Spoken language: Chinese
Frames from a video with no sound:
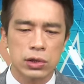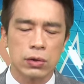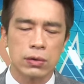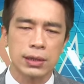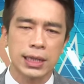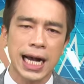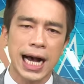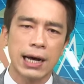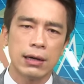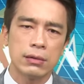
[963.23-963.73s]

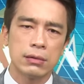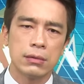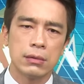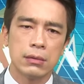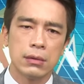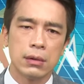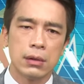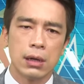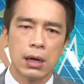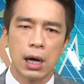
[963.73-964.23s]
走高
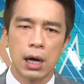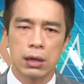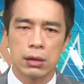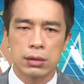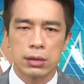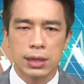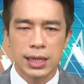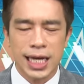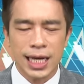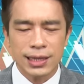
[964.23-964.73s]
哦，
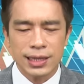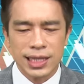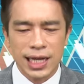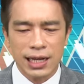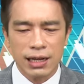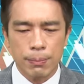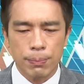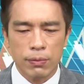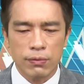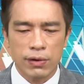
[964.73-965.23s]
连
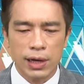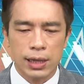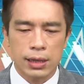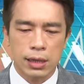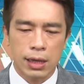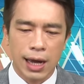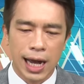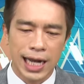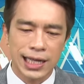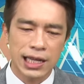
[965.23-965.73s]
涨的部
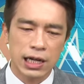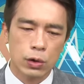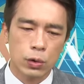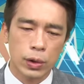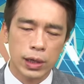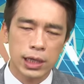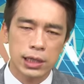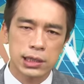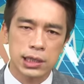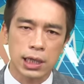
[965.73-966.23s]
分还在
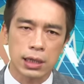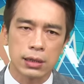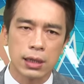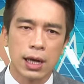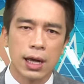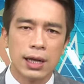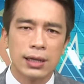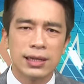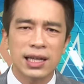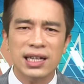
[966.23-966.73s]
亏钱。
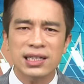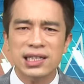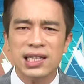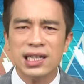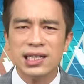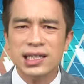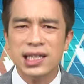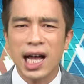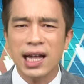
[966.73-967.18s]
那这